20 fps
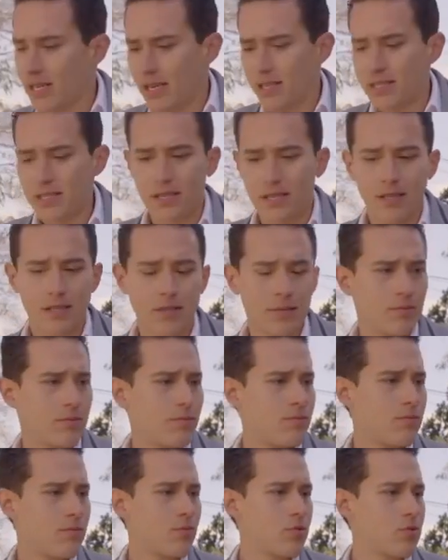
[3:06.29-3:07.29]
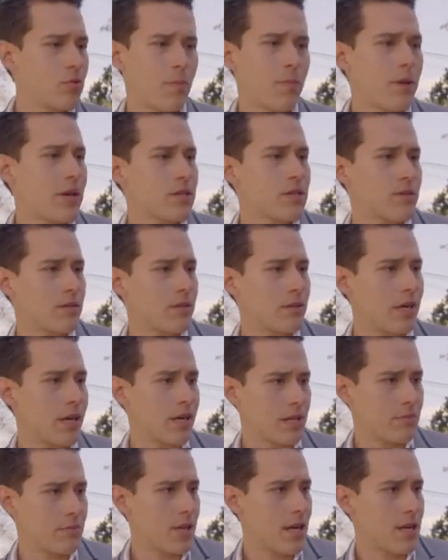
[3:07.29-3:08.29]
que hice mucho peso en el
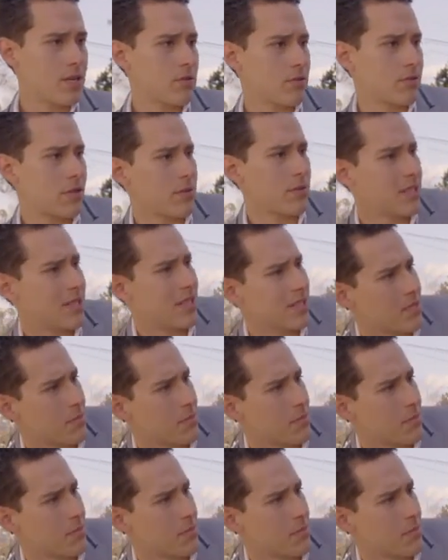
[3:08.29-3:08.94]
gimnasio, tal vez las